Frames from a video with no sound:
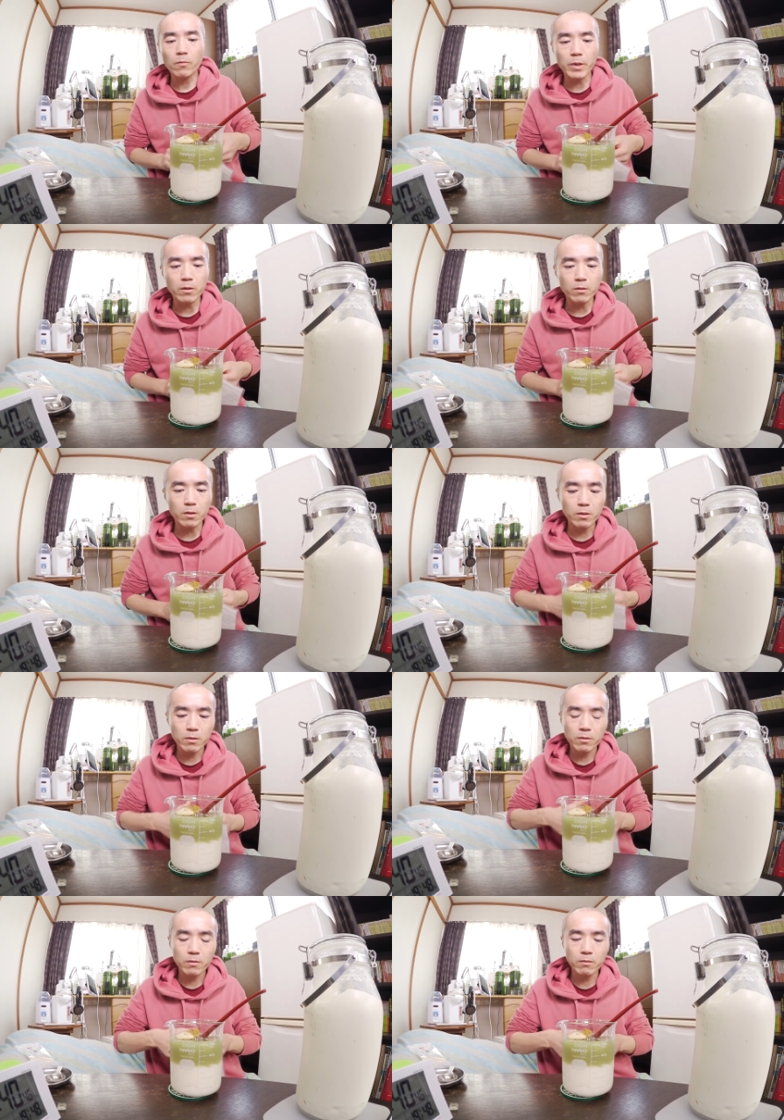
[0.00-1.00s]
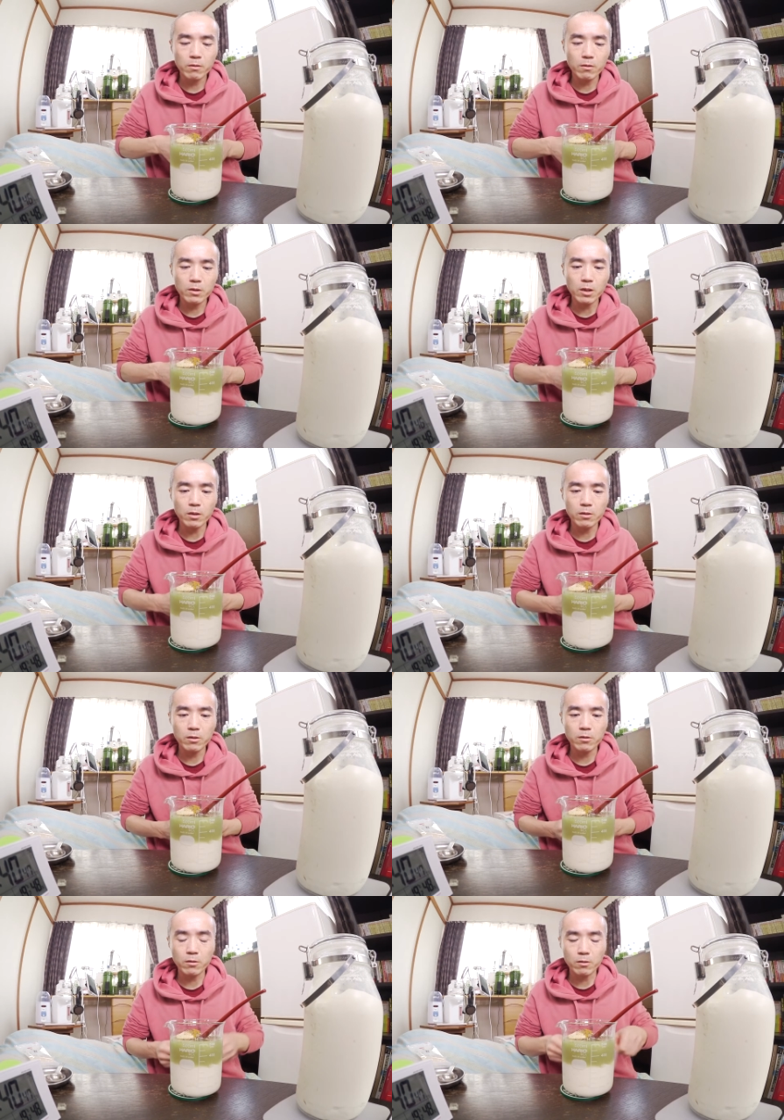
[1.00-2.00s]
トミールを
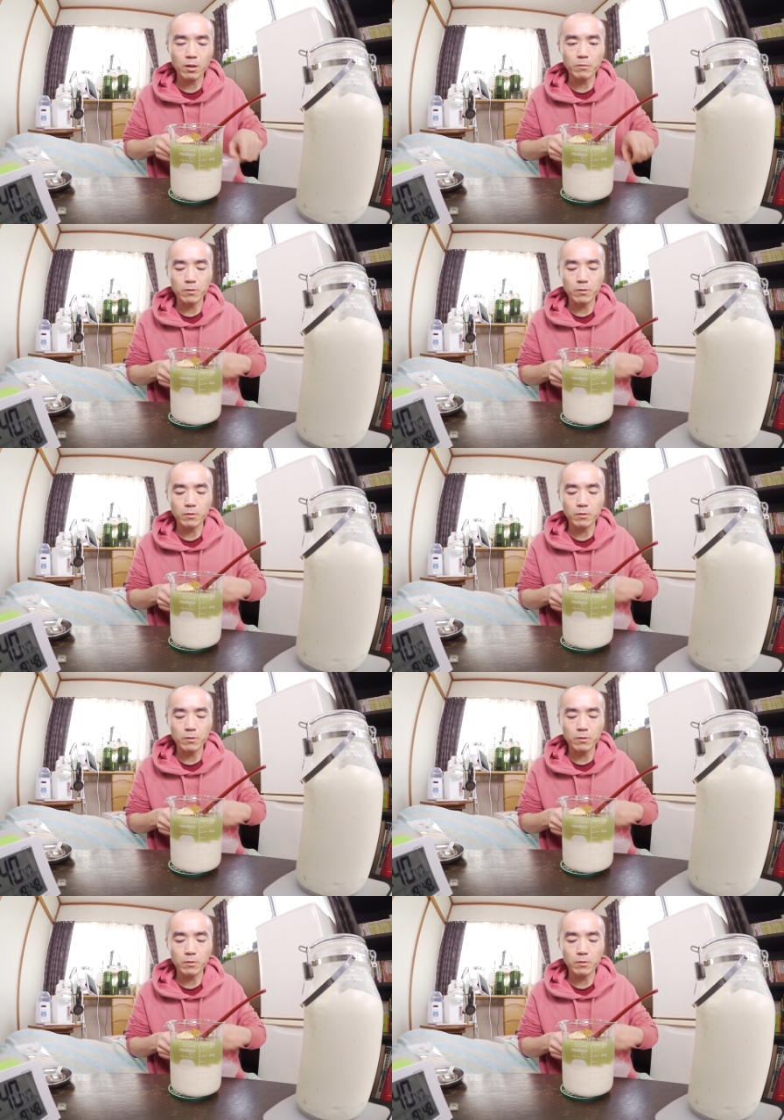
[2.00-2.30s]
30g。